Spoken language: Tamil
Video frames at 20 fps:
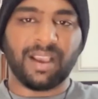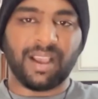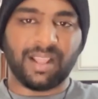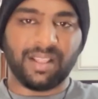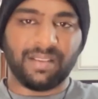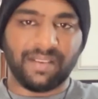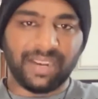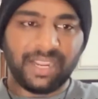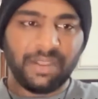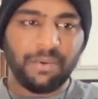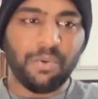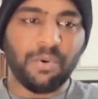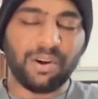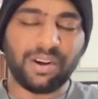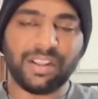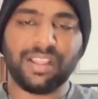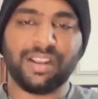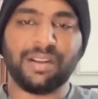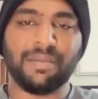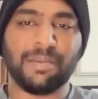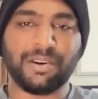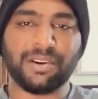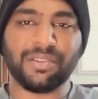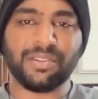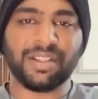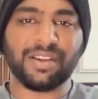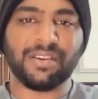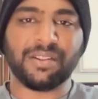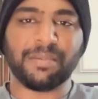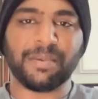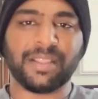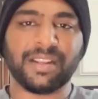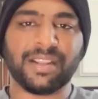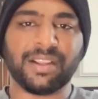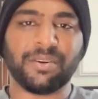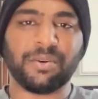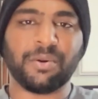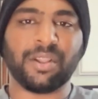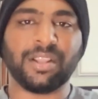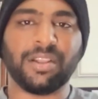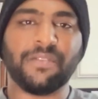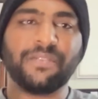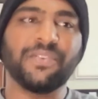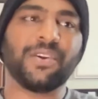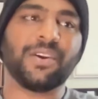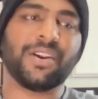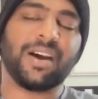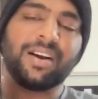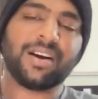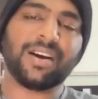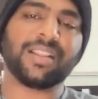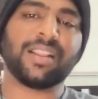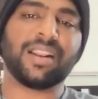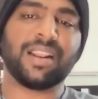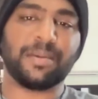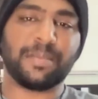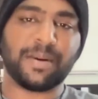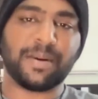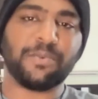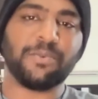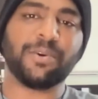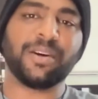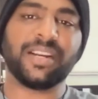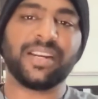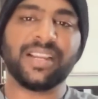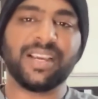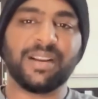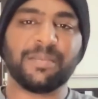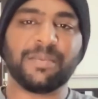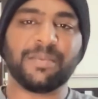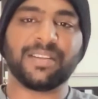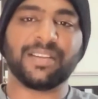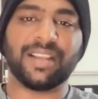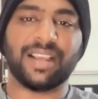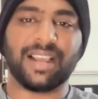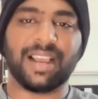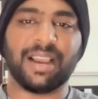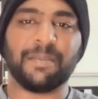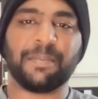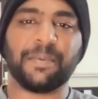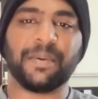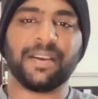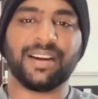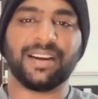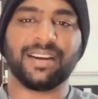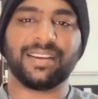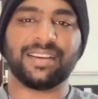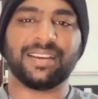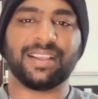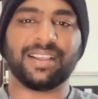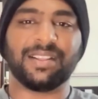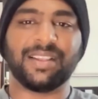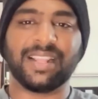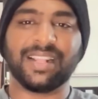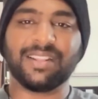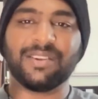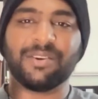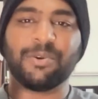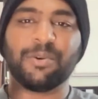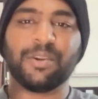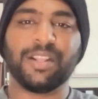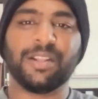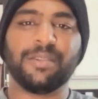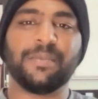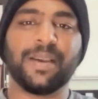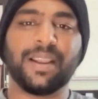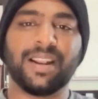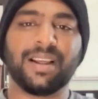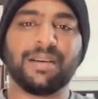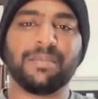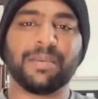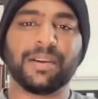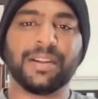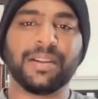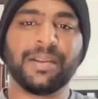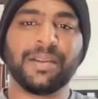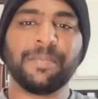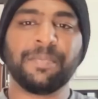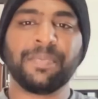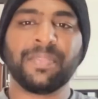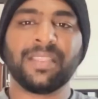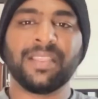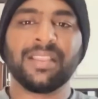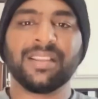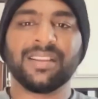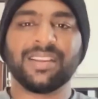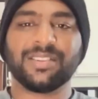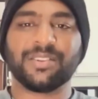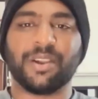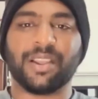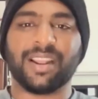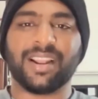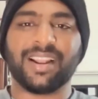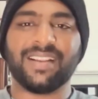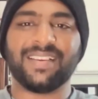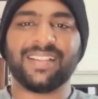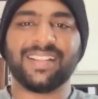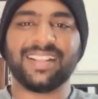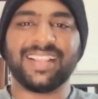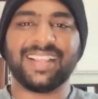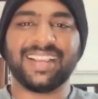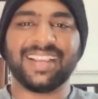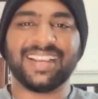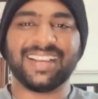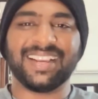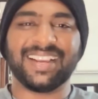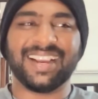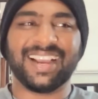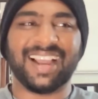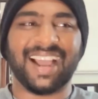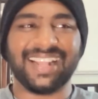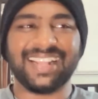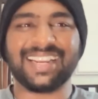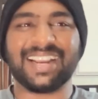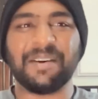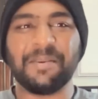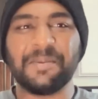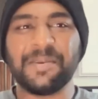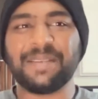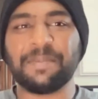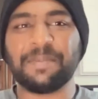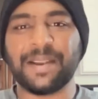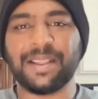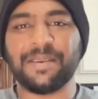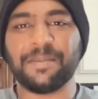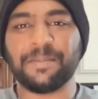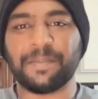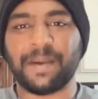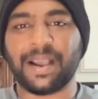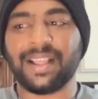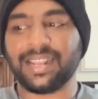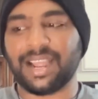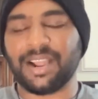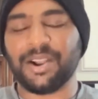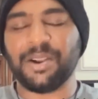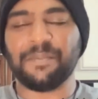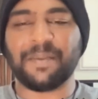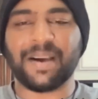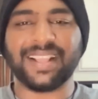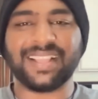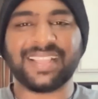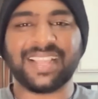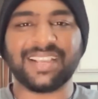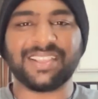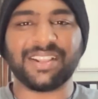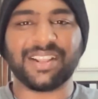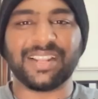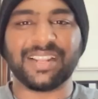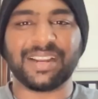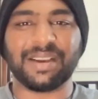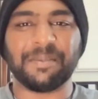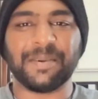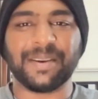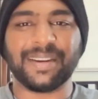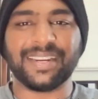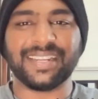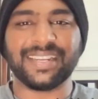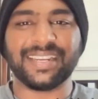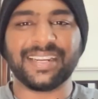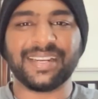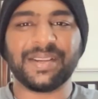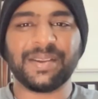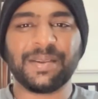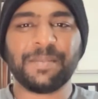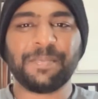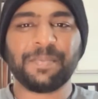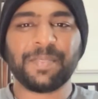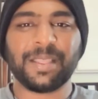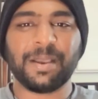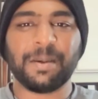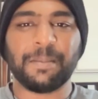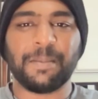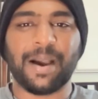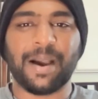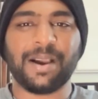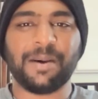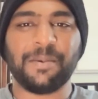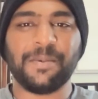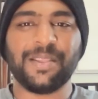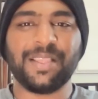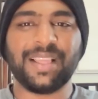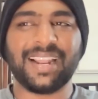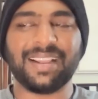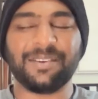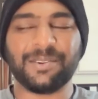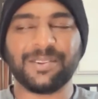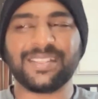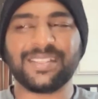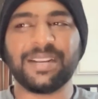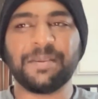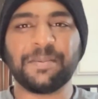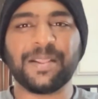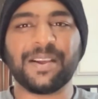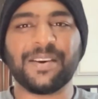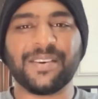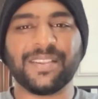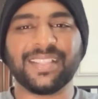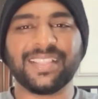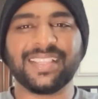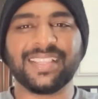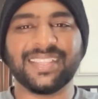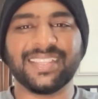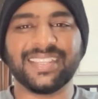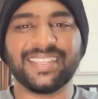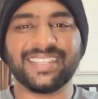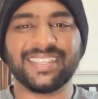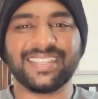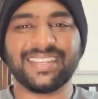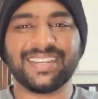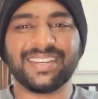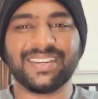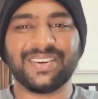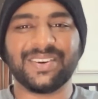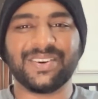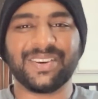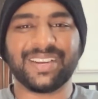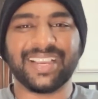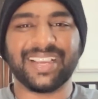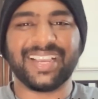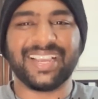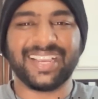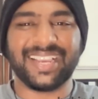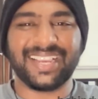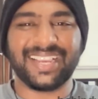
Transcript: அந்த வண்டி ஓட்டுறதுல மட்டும்தான் வந்து பார்த்தீங்கன்னா இருக்கும் அது எவ்வளோ லாங்கா இருந்தாலும் நான் பாட்டு ஓட்டிகிட்டே இருப்பேன் ஹாப்பியாக அந்த எந்த ஒரு இதுவுமே இல்லாமல் ஸோ அதனால வந்து அந்த கமெண்ட் படிக்கும் பா நானும் பார்த்தேன் ஆக்சுவலாக அந்த கமெண்ட்டு பார்க்கும்போது எனக்கு ஒரு சிரிப்பு தான் வந்தது ஓகே